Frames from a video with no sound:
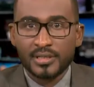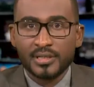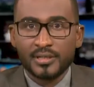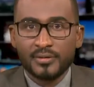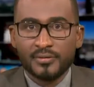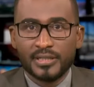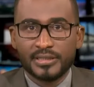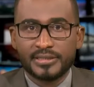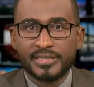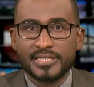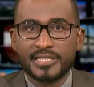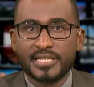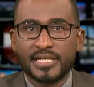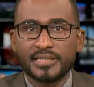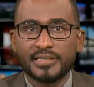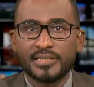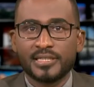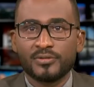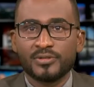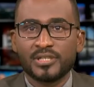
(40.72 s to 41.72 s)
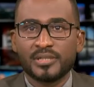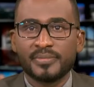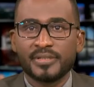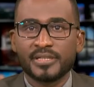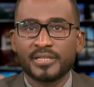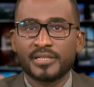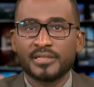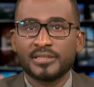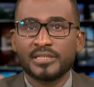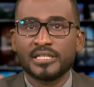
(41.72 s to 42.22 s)
وتسعى الدولة من
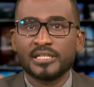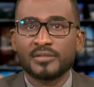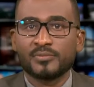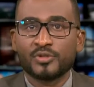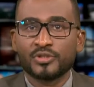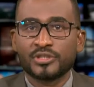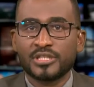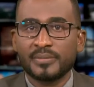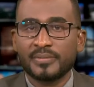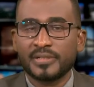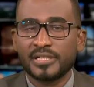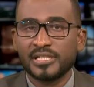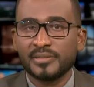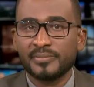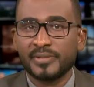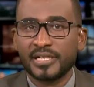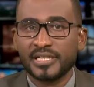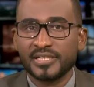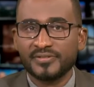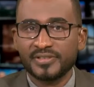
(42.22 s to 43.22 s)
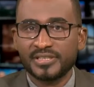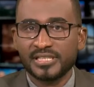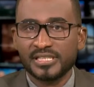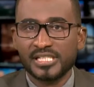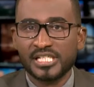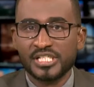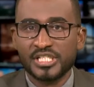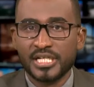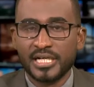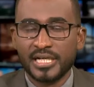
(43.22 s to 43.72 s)
خلال المؤتمر لمعرفة
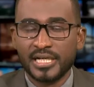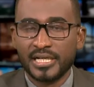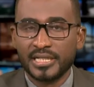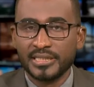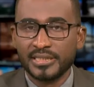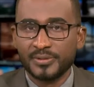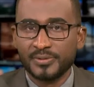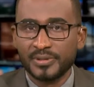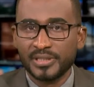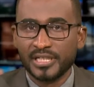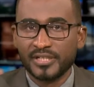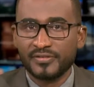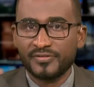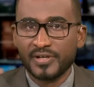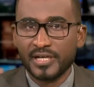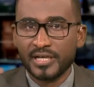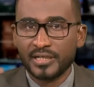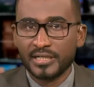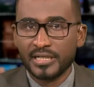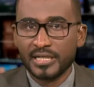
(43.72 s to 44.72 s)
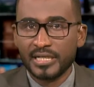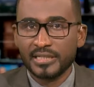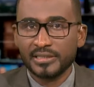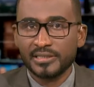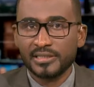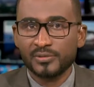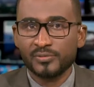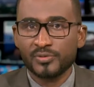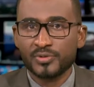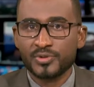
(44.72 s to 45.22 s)
النجاحات والإخفاقات
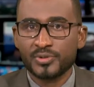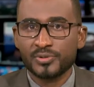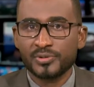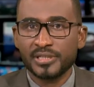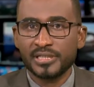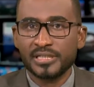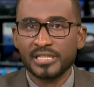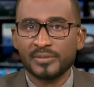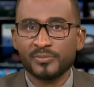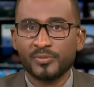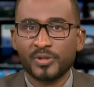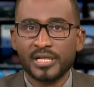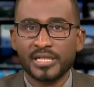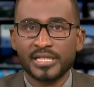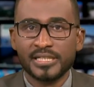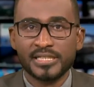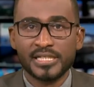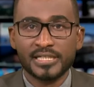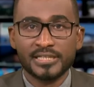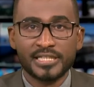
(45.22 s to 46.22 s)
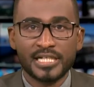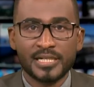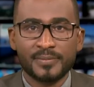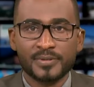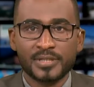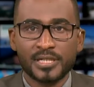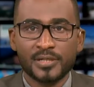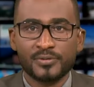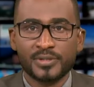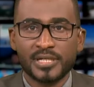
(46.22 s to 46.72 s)
للوصول إلى المعالجات
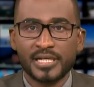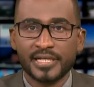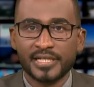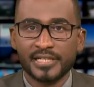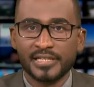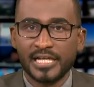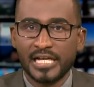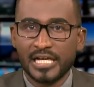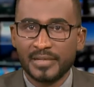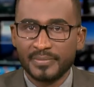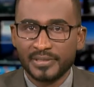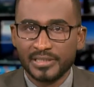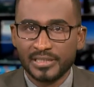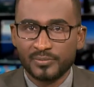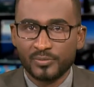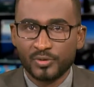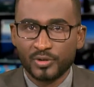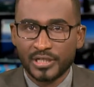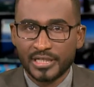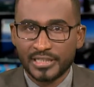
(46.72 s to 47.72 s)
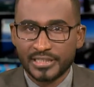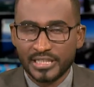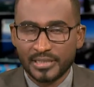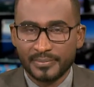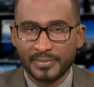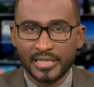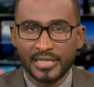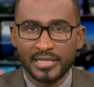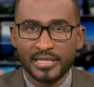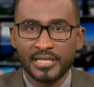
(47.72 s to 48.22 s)
عبر أوراق العمل
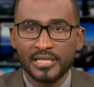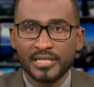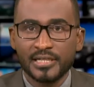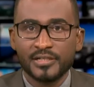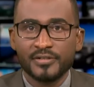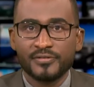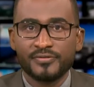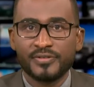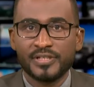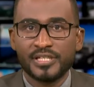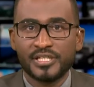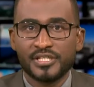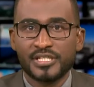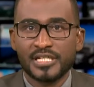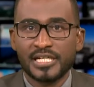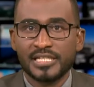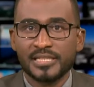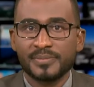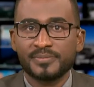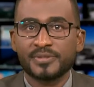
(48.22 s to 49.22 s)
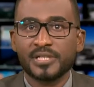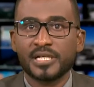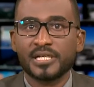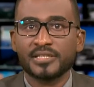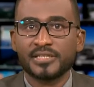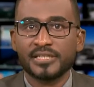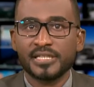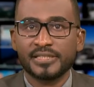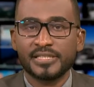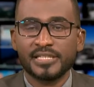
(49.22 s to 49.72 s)
المقدمة في جانب
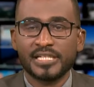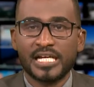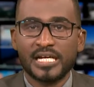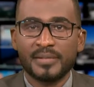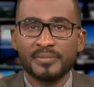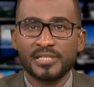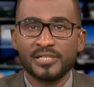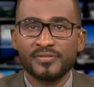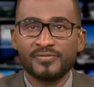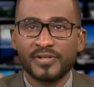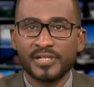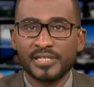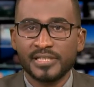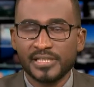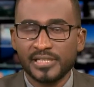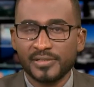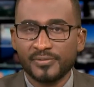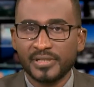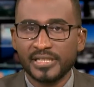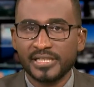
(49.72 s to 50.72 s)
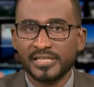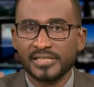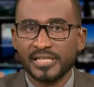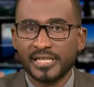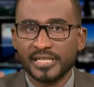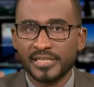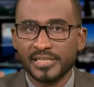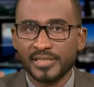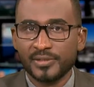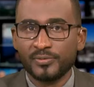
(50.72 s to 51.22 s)
تغطية العمل الفني
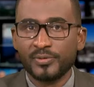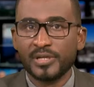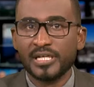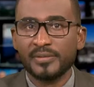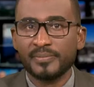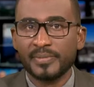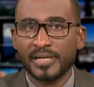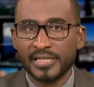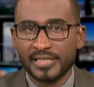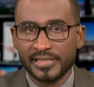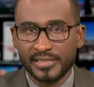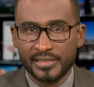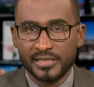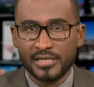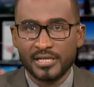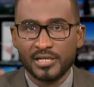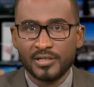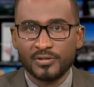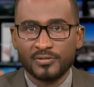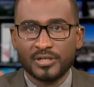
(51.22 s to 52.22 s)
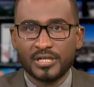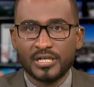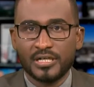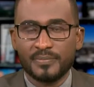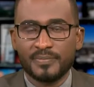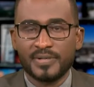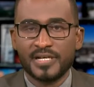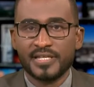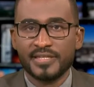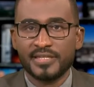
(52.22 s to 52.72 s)
والإداري والمالي
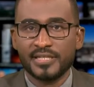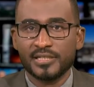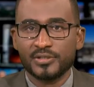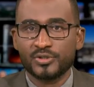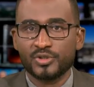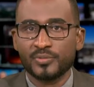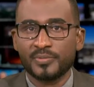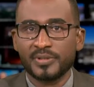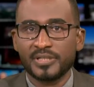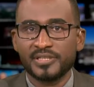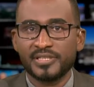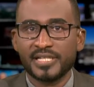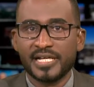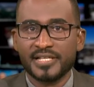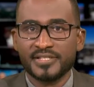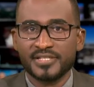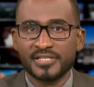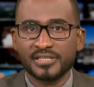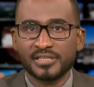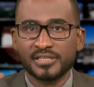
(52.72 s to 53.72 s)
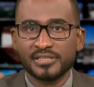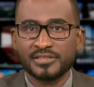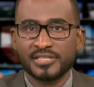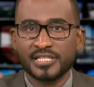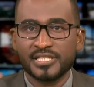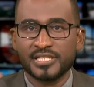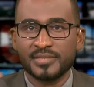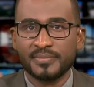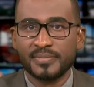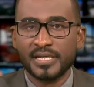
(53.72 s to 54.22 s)
وبحث سبل تعزيز
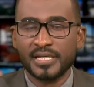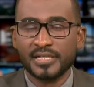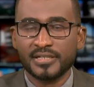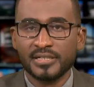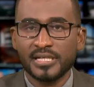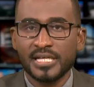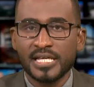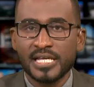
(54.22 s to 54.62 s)
الاستثمار